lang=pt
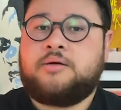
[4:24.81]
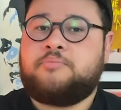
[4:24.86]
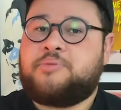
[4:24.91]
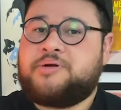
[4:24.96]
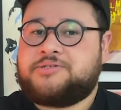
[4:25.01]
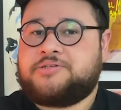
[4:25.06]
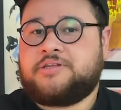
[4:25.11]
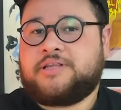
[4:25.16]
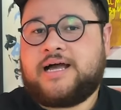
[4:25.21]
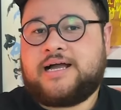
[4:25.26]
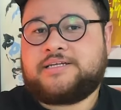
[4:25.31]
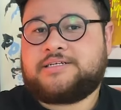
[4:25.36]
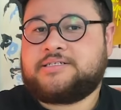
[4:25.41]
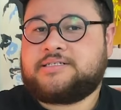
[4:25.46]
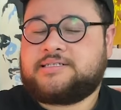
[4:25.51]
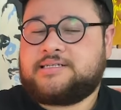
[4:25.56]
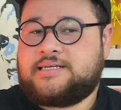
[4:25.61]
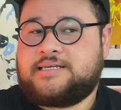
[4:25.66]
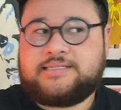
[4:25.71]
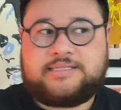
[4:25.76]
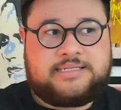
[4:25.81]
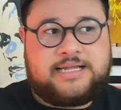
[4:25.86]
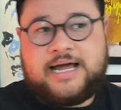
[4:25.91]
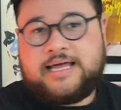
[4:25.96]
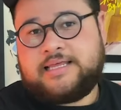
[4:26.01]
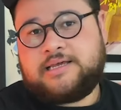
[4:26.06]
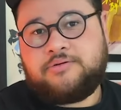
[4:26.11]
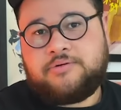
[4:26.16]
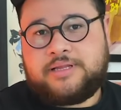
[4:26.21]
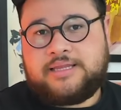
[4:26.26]
personagens que
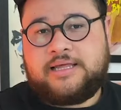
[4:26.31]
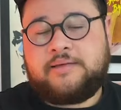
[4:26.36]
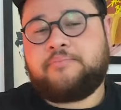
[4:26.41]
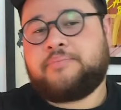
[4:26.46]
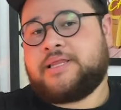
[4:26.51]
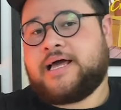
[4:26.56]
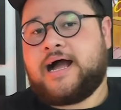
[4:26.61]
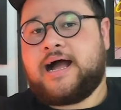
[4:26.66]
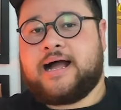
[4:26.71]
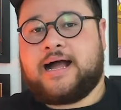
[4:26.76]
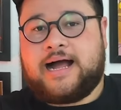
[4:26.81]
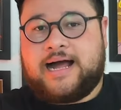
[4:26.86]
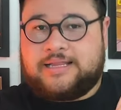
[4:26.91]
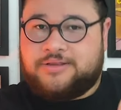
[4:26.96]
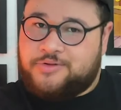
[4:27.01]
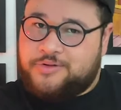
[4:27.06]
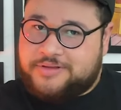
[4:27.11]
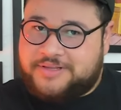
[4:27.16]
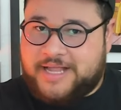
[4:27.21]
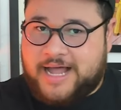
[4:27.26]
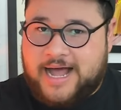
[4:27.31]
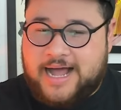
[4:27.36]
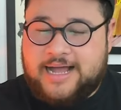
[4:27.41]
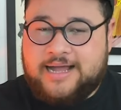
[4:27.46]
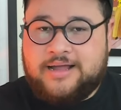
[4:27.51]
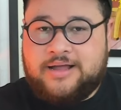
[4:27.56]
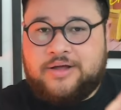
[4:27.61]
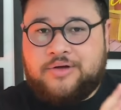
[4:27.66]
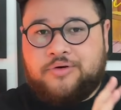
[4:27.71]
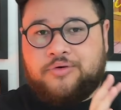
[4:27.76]
estariam ali para
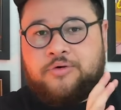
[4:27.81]
adotar